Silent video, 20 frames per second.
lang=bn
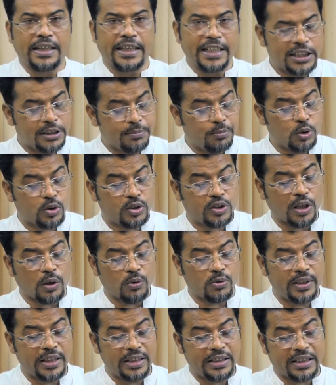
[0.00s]
হিজবুত
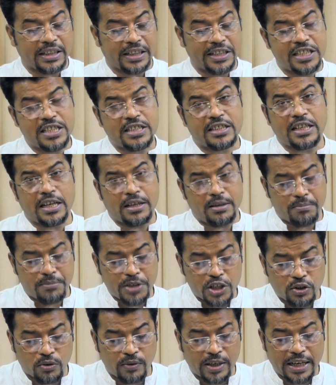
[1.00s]
তাহিদ খ্রিস্টান
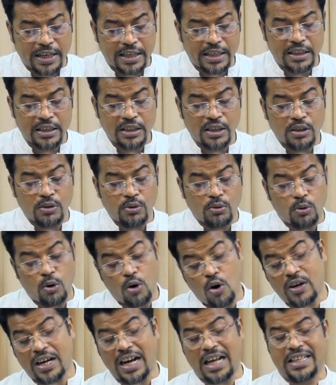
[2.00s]
মিশনারি
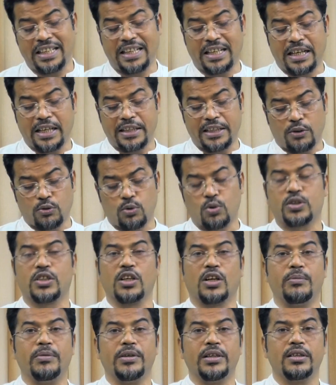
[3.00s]
ও কাদিয়ানিদের রুখতে
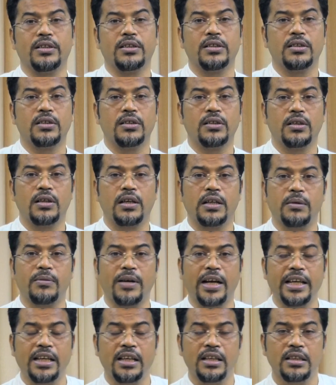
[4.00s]
হবে আরে
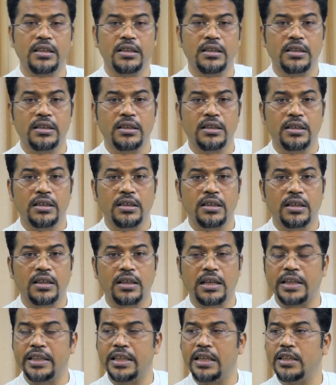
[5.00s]
ভাই
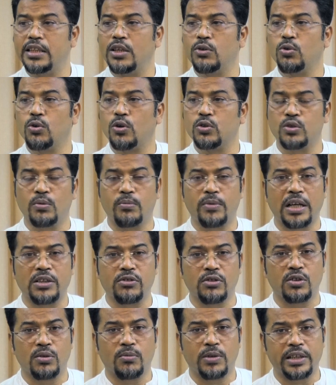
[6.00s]
কাদিয়ানিদের রুখো তোমরা
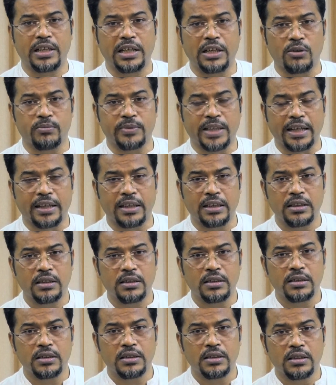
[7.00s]
যদি তোমাদের হেডম থাকে
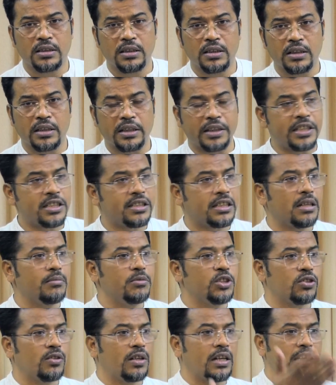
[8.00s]
খ্রিস্টান
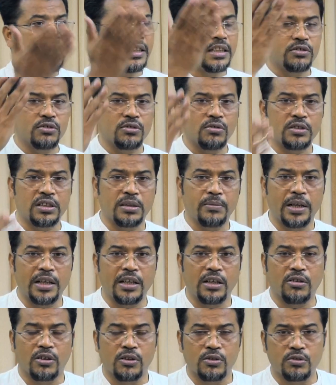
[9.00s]
মিশনারিরা কিছু করতে
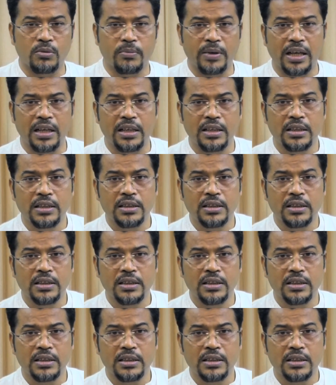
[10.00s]
পারলে করো তোমরা